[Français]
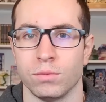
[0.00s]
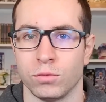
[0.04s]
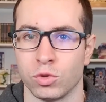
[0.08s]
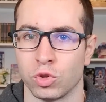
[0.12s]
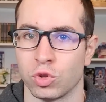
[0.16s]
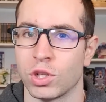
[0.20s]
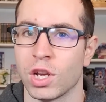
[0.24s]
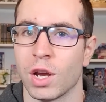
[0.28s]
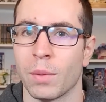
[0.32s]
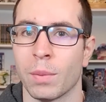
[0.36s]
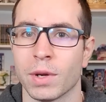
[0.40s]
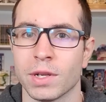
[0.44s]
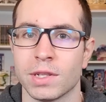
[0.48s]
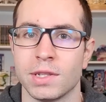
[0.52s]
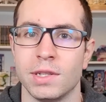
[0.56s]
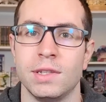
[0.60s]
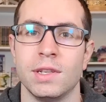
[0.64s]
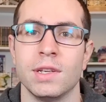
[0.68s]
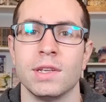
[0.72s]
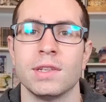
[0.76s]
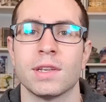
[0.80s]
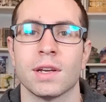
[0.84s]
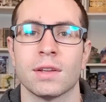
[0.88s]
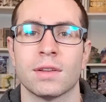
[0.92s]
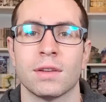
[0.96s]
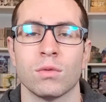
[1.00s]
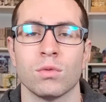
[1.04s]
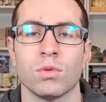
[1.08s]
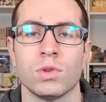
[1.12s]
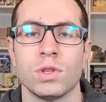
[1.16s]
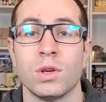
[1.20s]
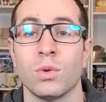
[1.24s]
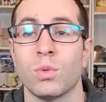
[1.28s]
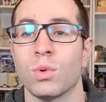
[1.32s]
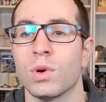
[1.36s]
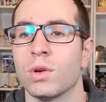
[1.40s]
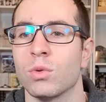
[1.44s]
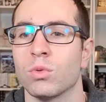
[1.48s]
je tiens à préciser, certains ont
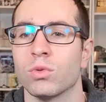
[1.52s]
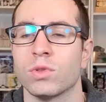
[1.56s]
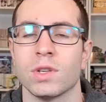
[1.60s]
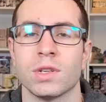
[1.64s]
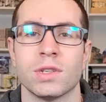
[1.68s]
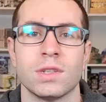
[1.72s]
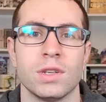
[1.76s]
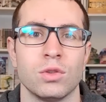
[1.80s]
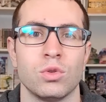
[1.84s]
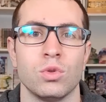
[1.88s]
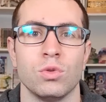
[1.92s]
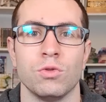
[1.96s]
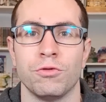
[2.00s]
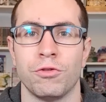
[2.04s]
dit ouais on sait que c'est